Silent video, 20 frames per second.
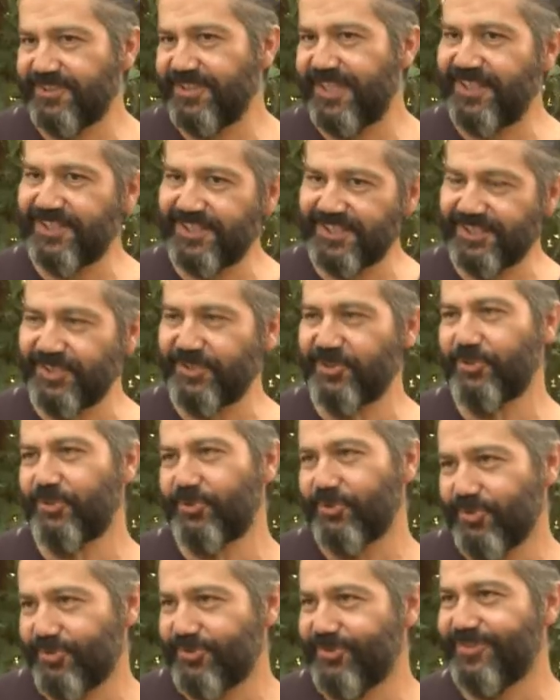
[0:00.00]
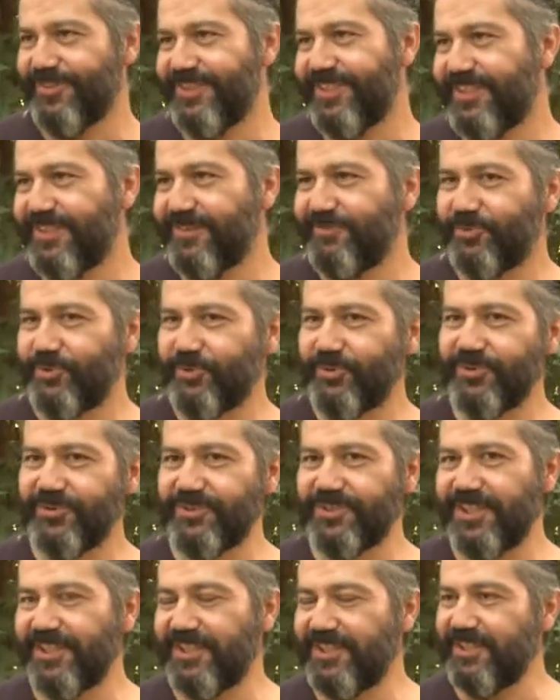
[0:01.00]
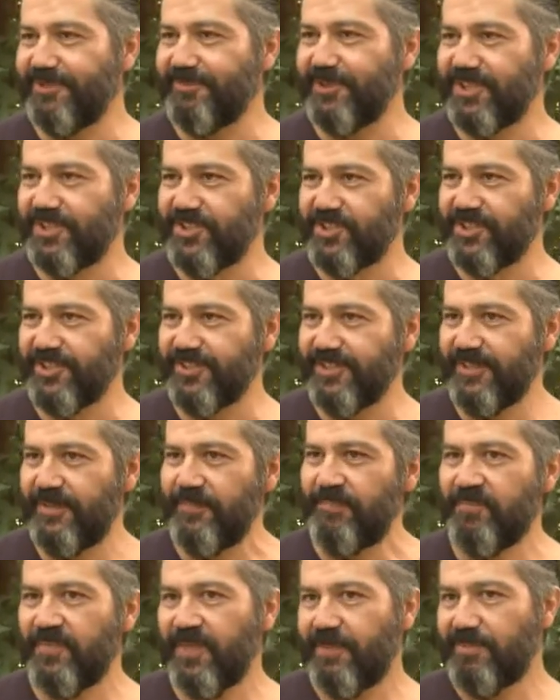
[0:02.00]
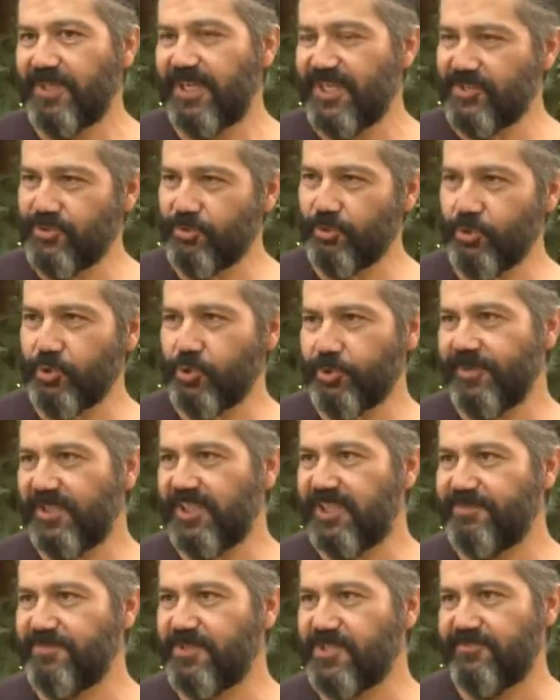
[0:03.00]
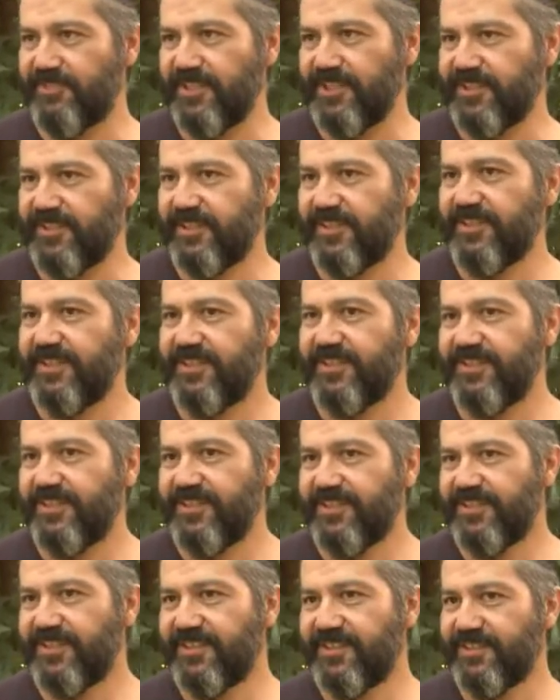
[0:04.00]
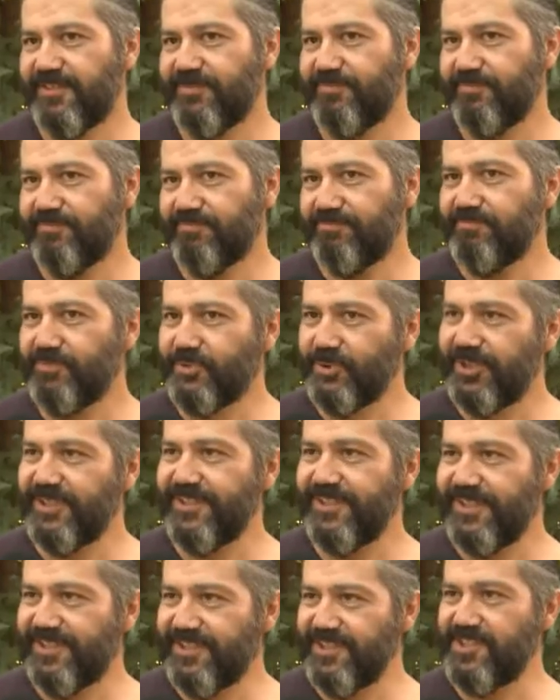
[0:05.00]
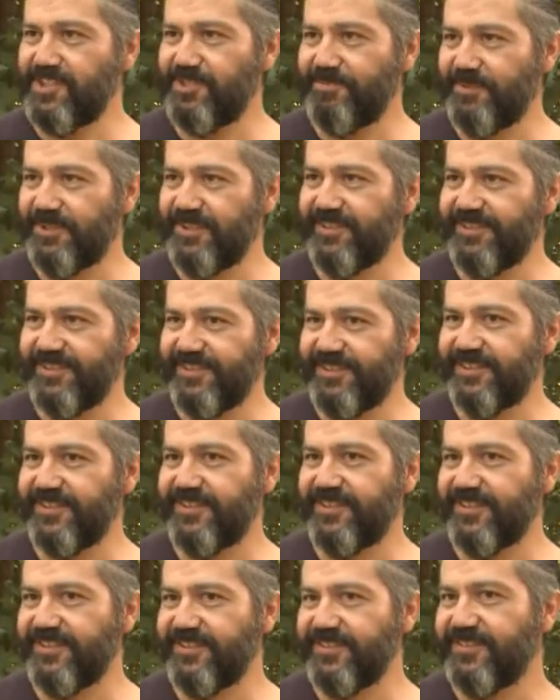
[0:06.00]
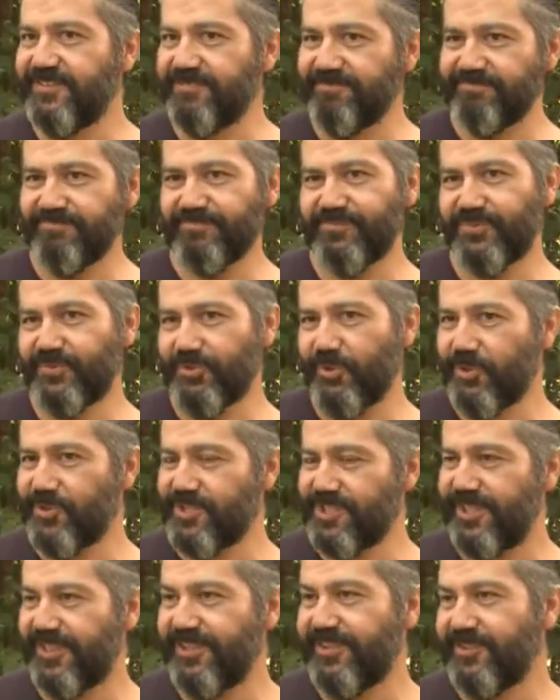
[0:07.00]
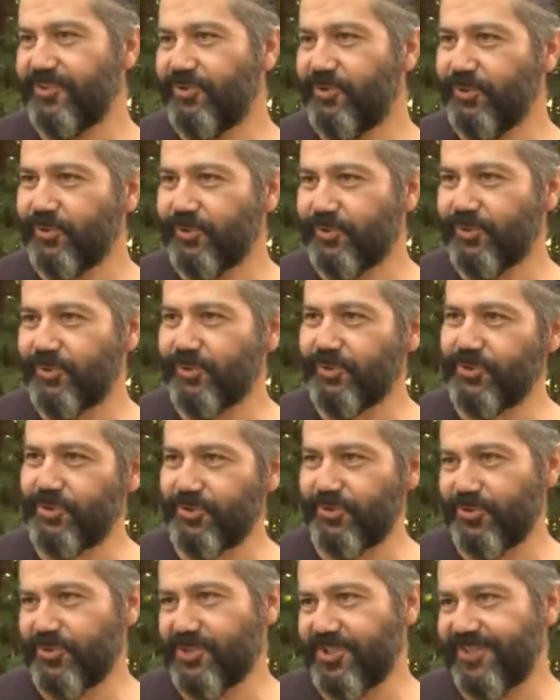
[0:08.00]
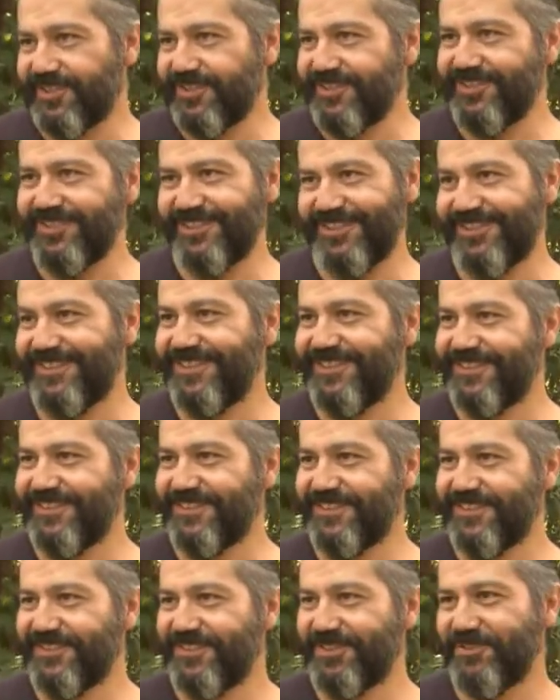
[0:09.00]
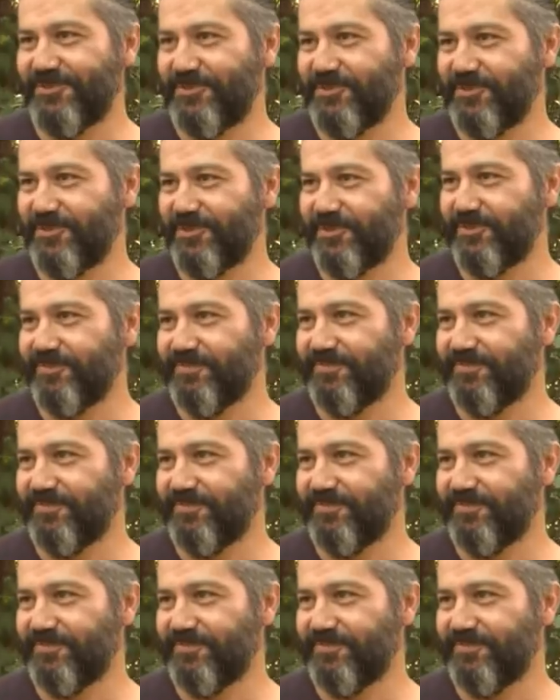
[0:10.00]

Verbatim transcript: dergi arıyoruz bu yayınlamak için. Birkaç görüşmelerimiz var. Bu da ilginç bir görsel olgu oluşturacaktır diye düşünüyorum.